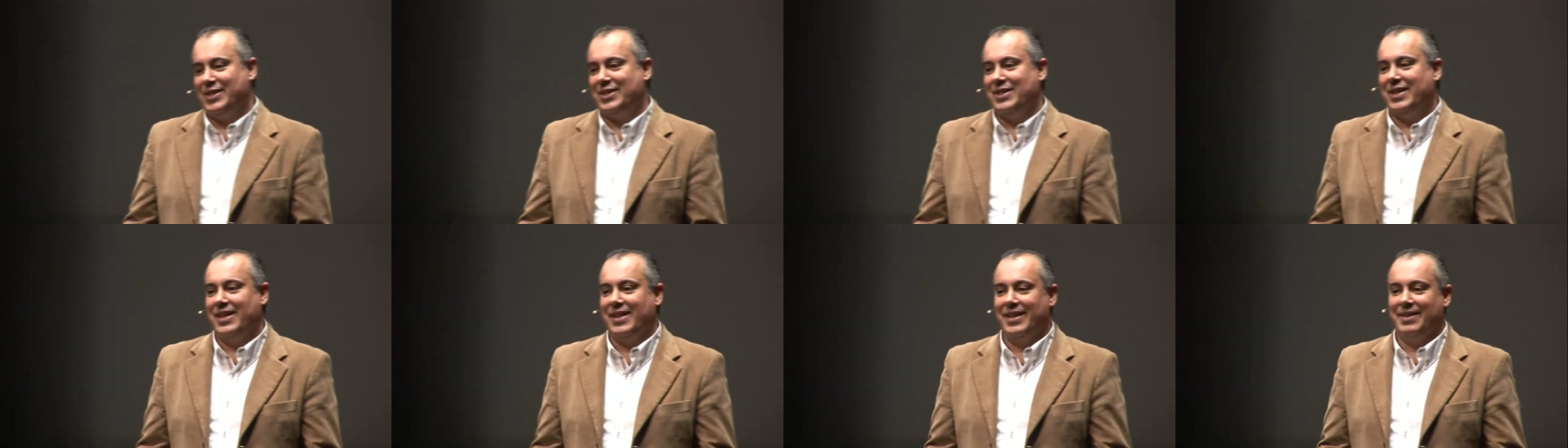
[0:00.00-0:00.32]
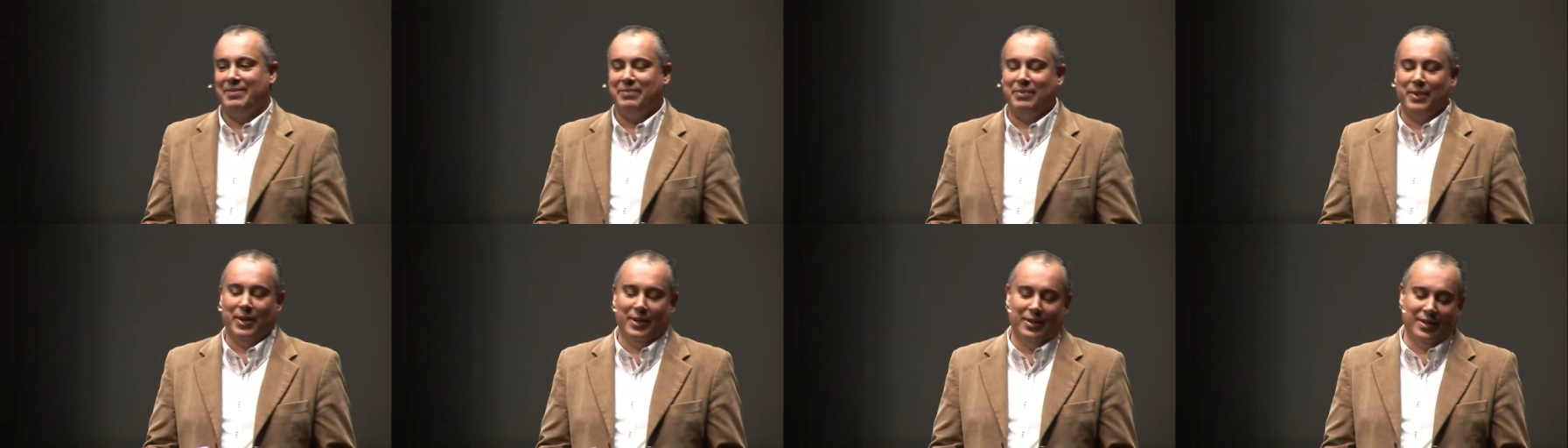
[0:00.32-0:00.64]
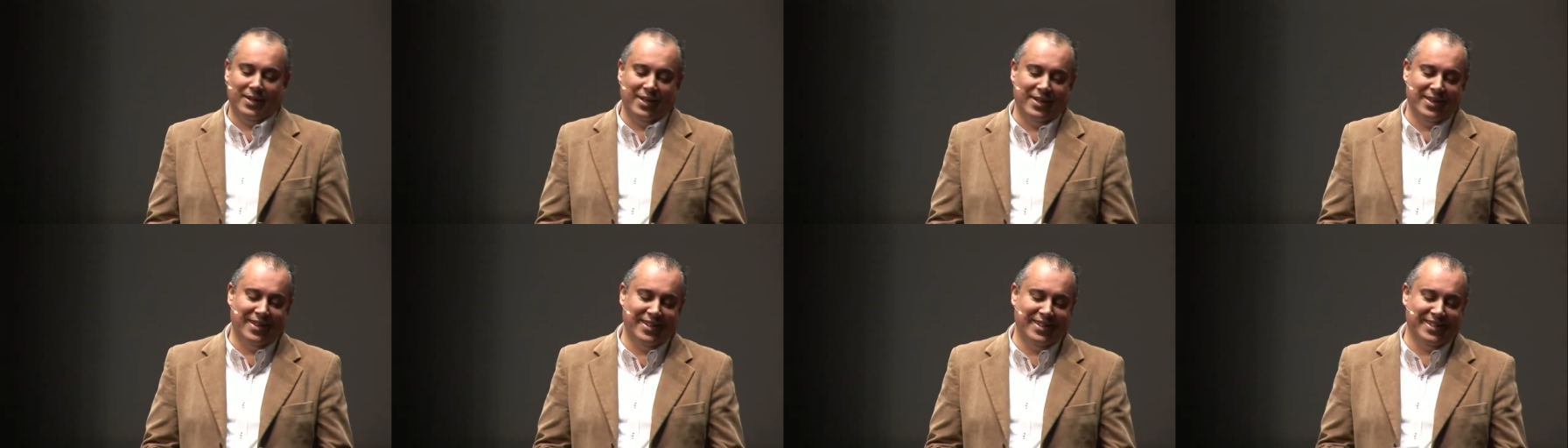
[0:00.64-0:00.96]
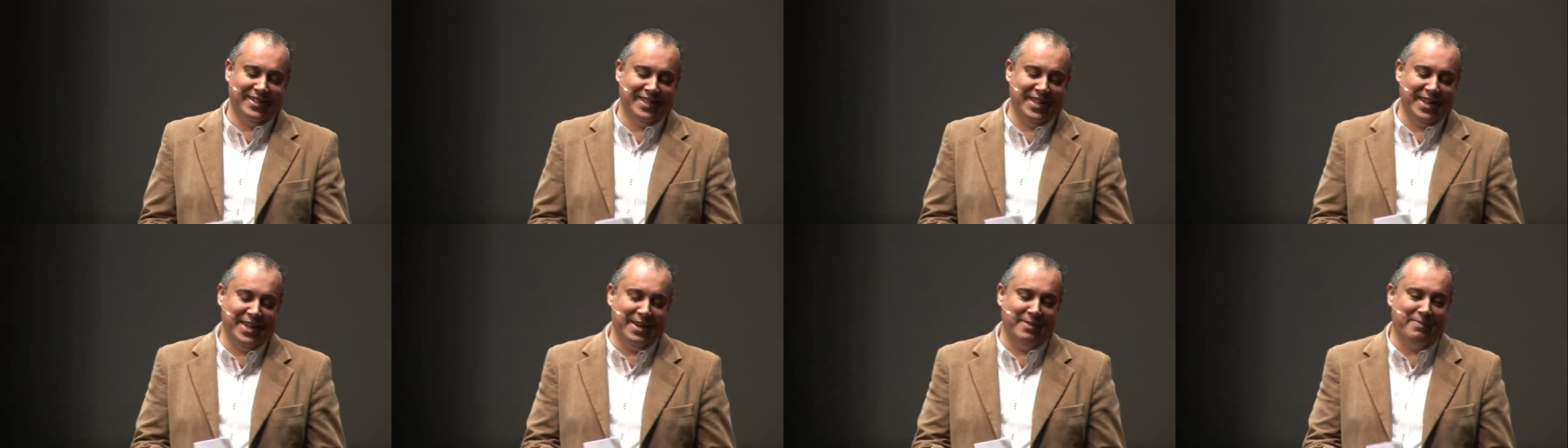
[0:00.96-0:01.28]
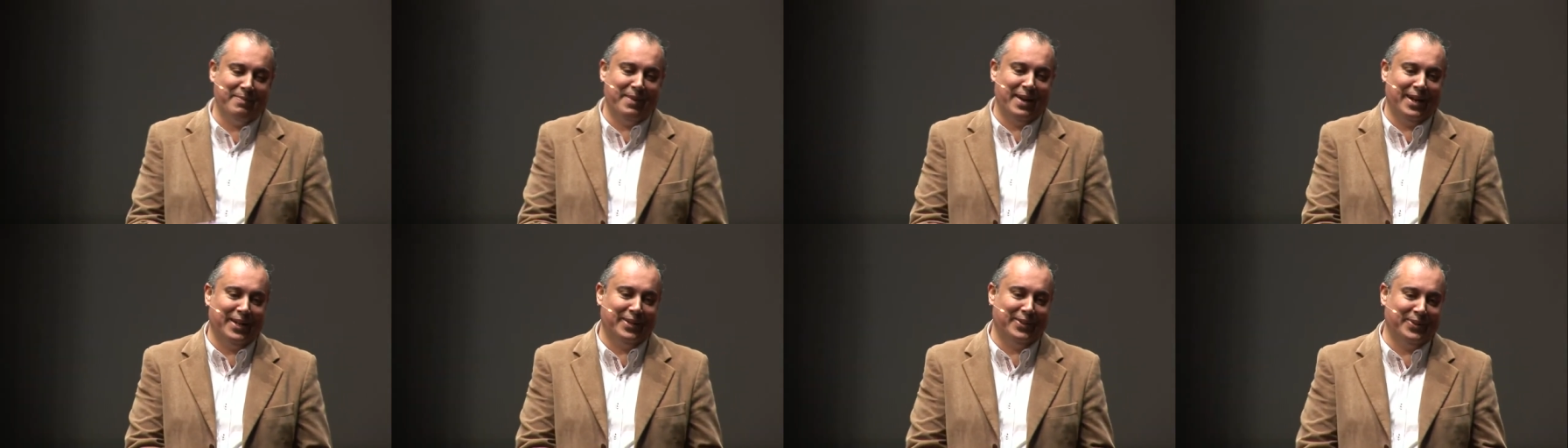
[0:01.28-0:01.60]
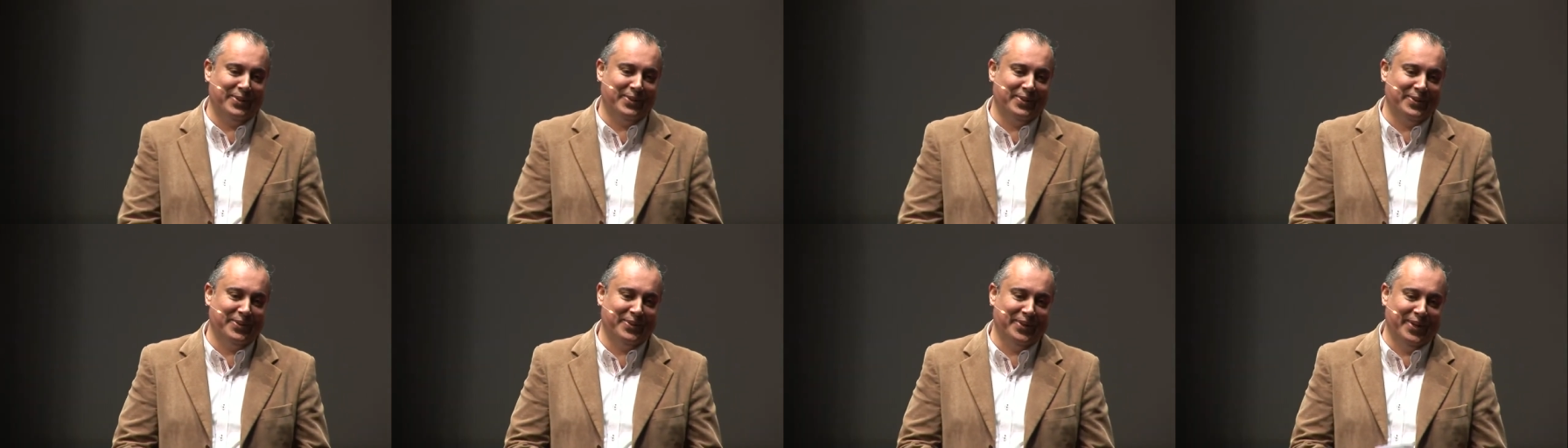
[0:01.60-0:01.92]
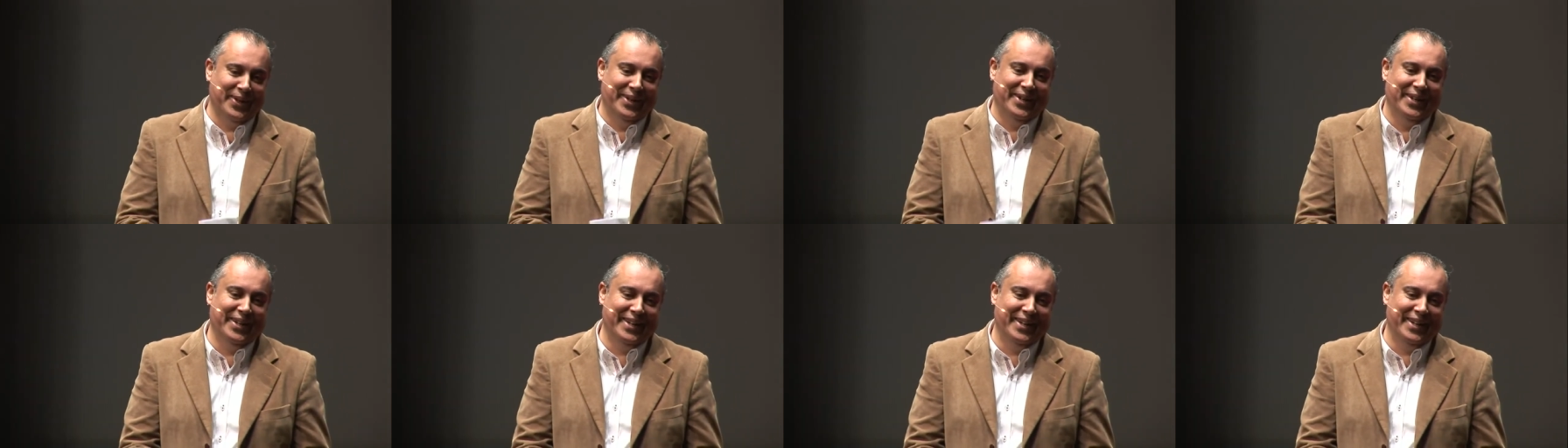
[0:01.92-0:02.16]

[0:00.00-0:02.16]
sem, pronto, ainda sem a parte do.